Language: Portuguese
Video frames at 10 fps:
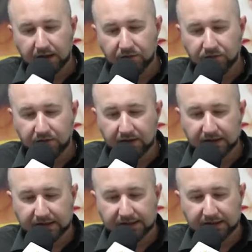dizia
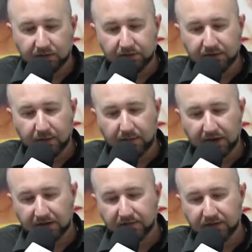que Deus não
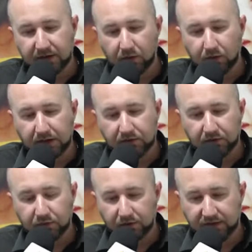amava realmente
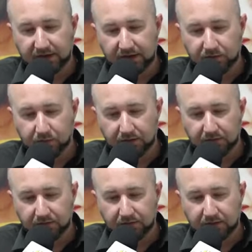suas
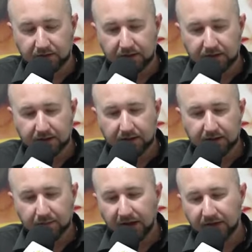criaturas.
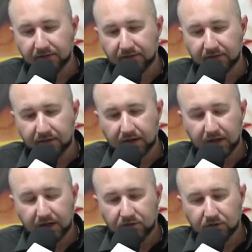Mas,
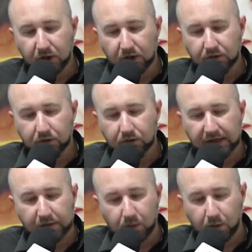de modo
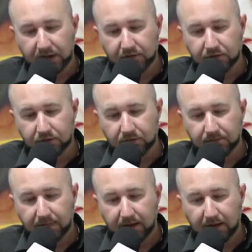eloquente,
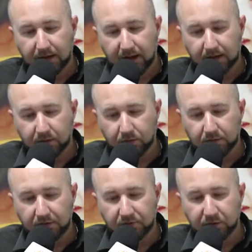a cruz
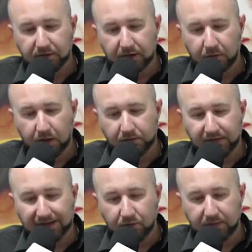respondeu aos
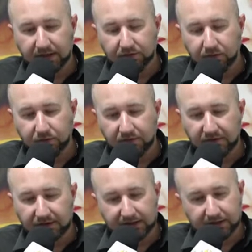argumentos de
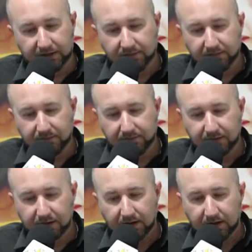Satanás,
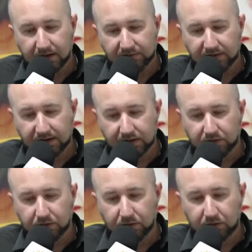
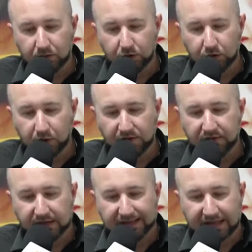revelando duas
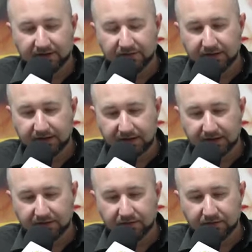verdades
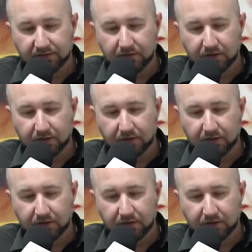eternas: